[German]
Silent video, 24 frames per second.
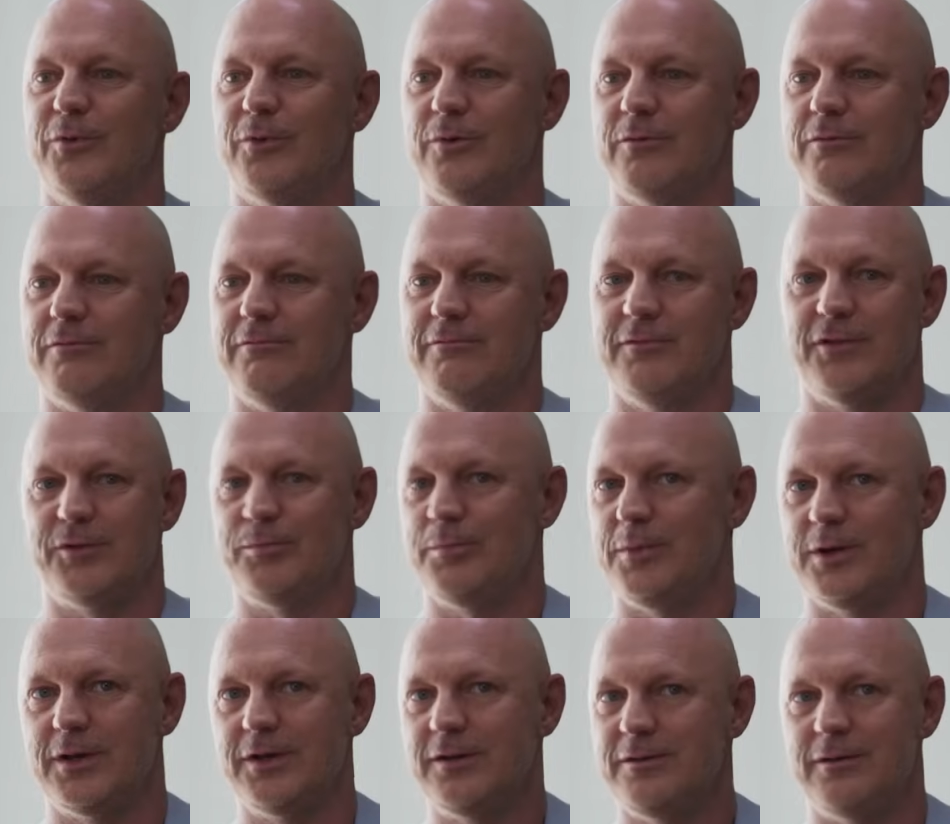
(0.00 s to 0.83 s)
Und mhm. was
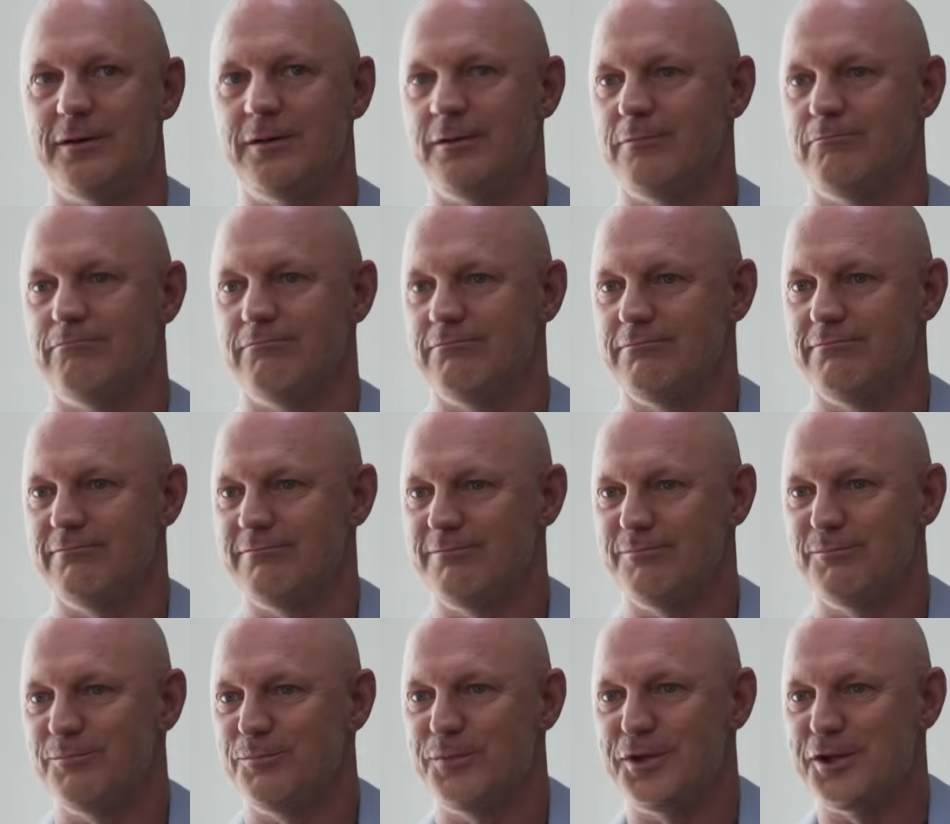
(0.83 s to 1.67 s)
mache ich da?
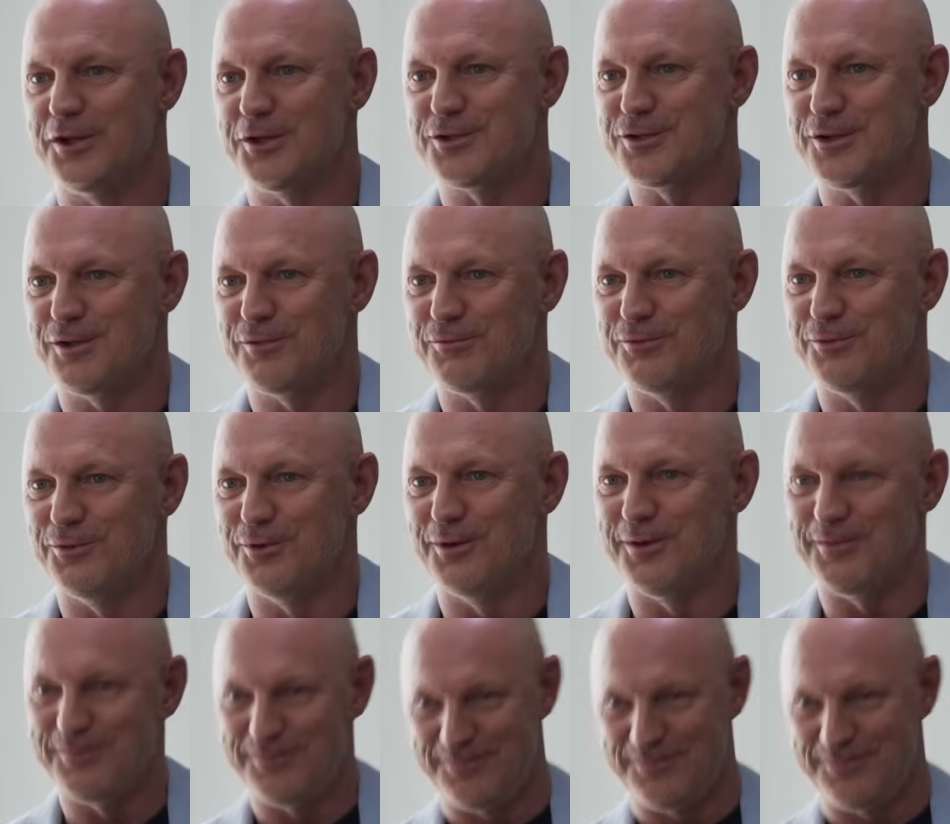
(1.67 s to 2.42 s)
in der Geschäftsführung.